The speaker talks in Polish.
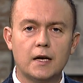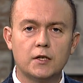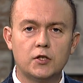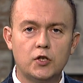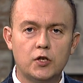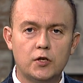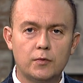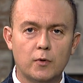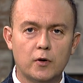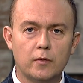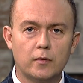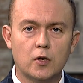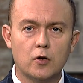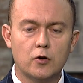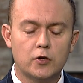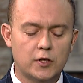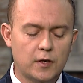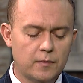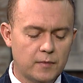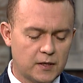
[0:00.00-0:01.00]
a dziś moim
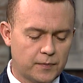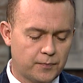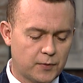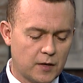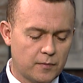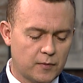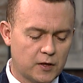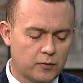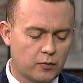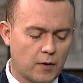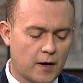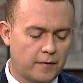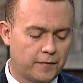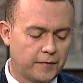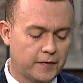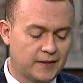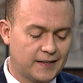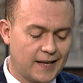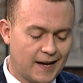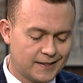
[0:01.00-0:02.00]
gościem jest
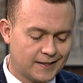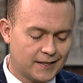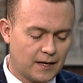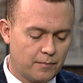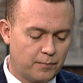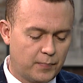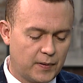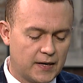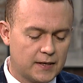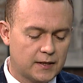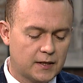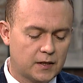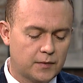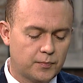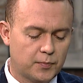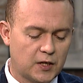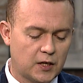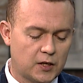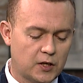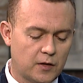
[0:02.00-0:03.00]
Przemysław Daca,
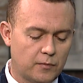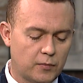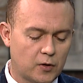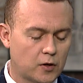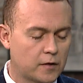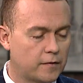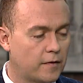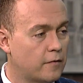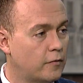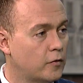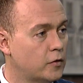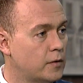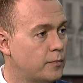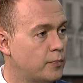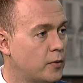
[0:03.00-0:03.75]
prezes Przedsiębiorstwa Wody